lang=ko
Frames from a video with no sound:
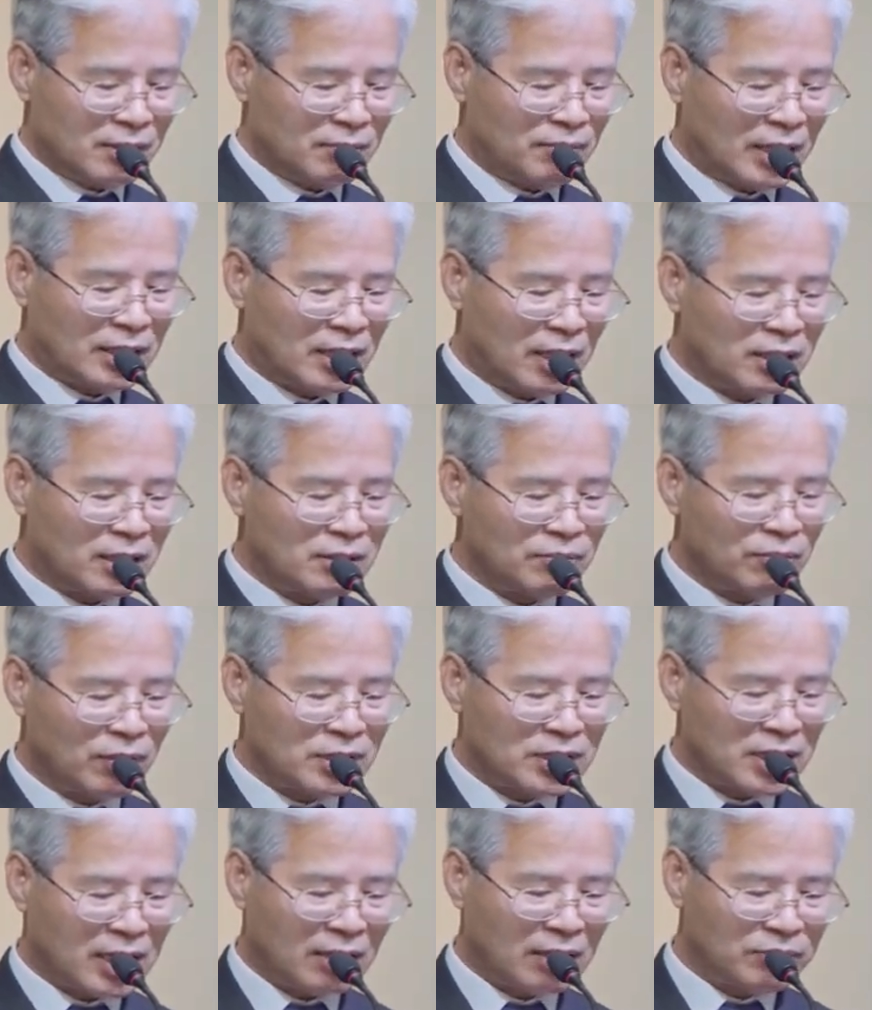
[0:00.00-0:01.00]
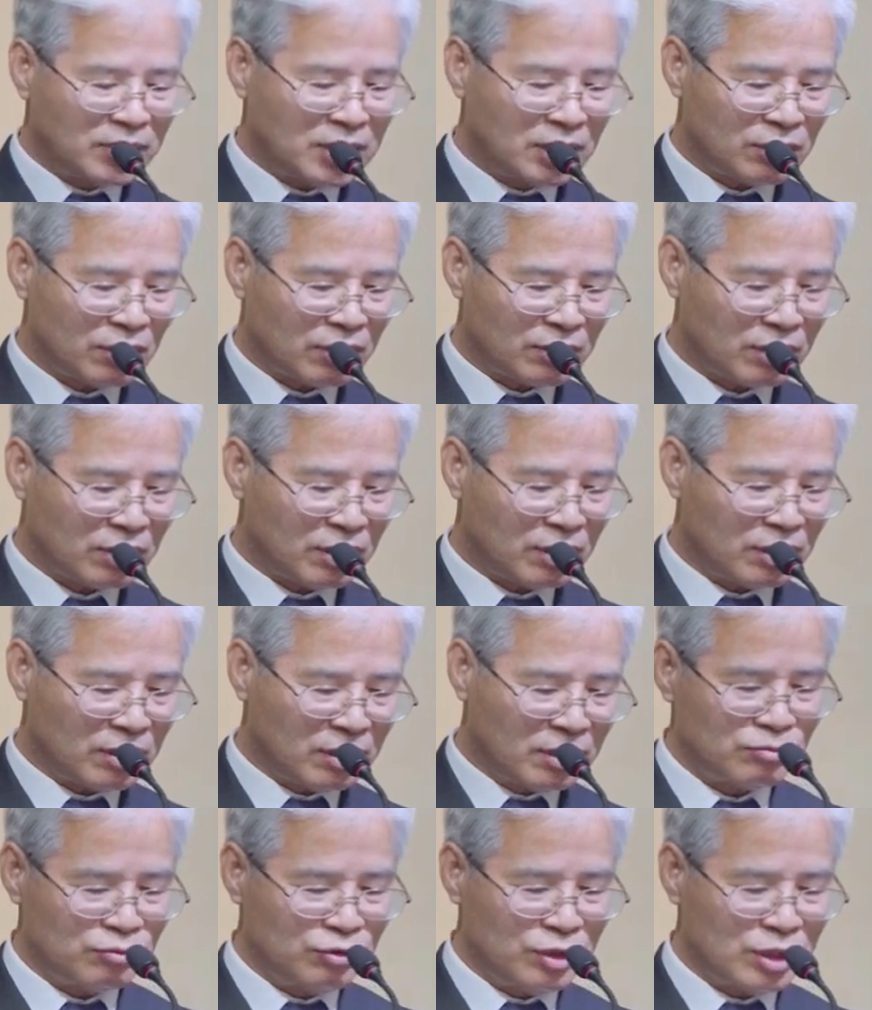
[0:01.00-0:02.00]
마태는 멀찌감치
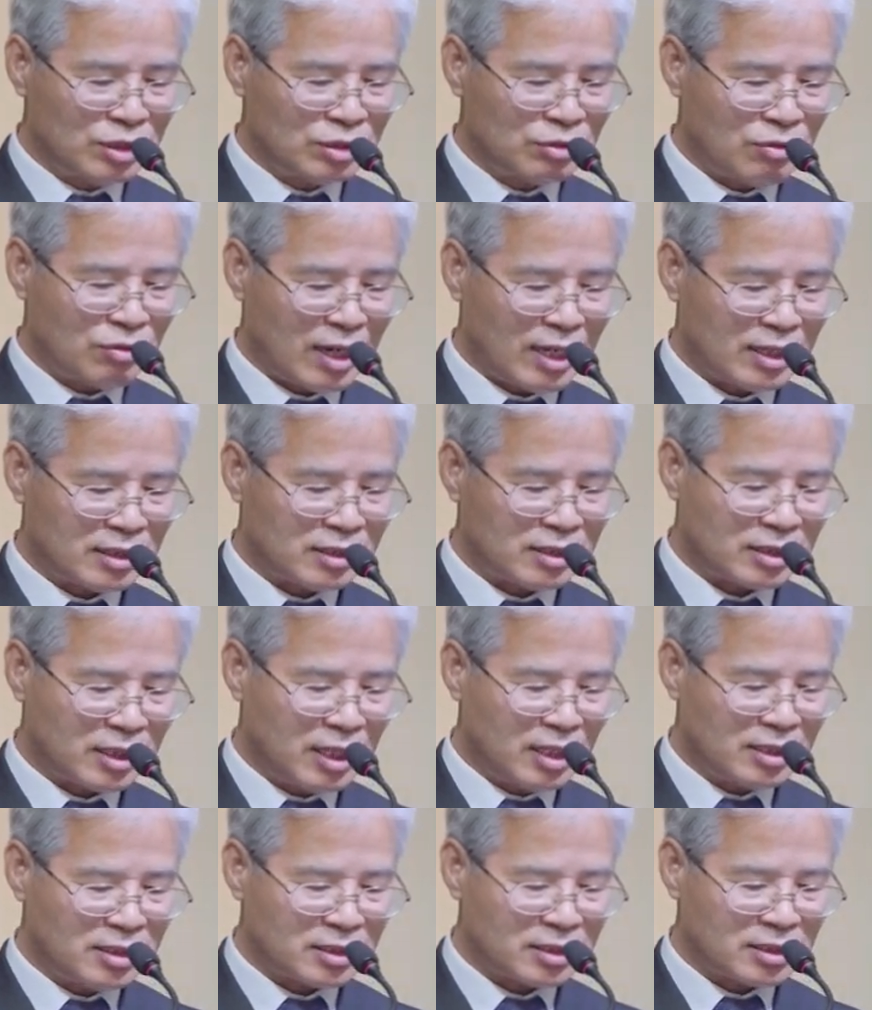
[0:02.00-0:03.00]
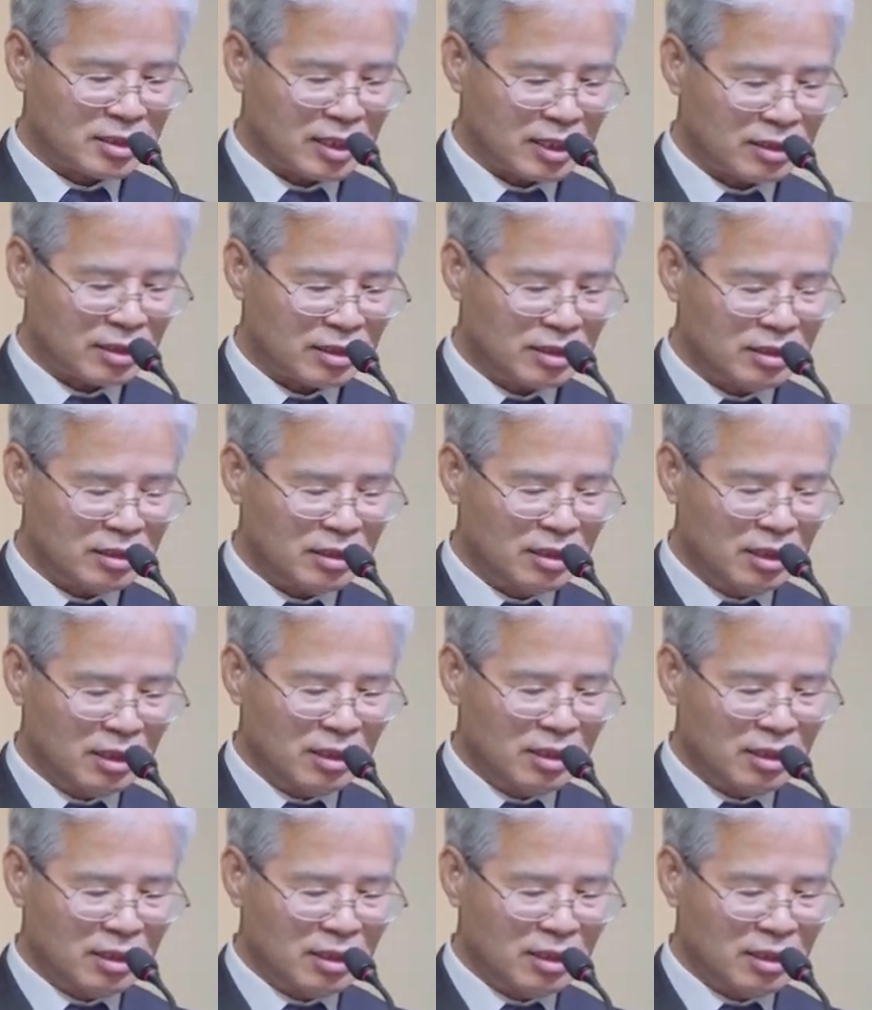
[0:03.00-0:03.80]
서서 무리들과 대제사장들,